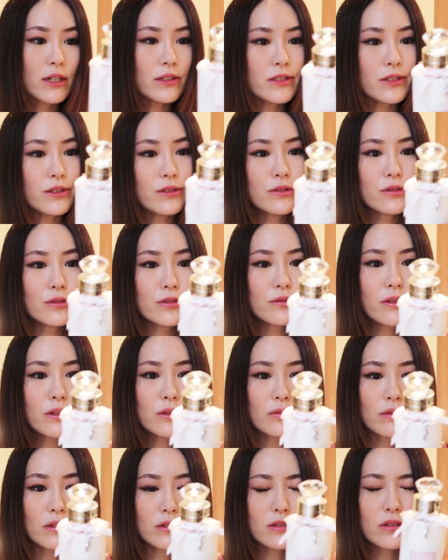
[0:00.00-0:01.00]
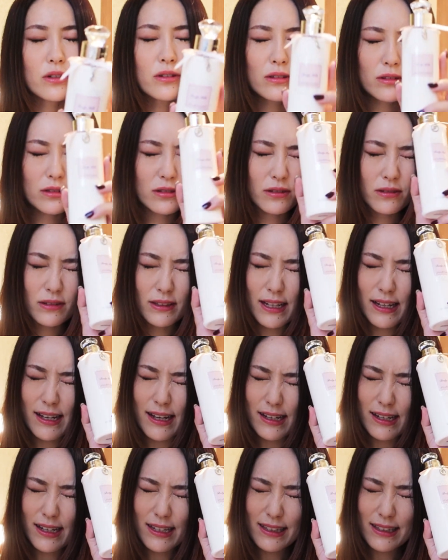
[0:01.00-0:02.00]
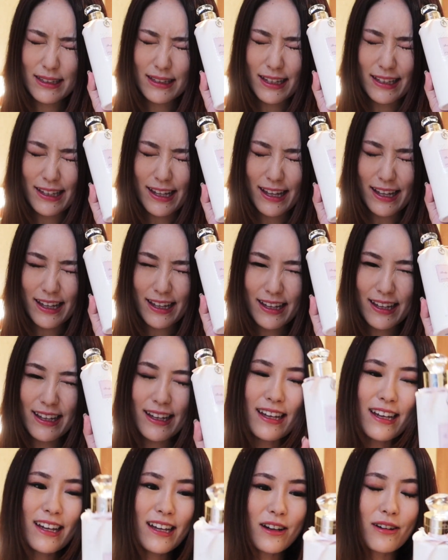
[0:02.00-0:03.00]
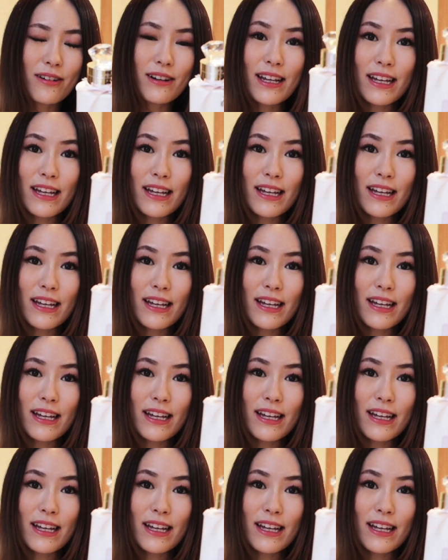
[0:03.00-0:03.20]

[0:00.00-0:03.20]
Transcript: ジル・スチュワートね、ちょっと高かったなこ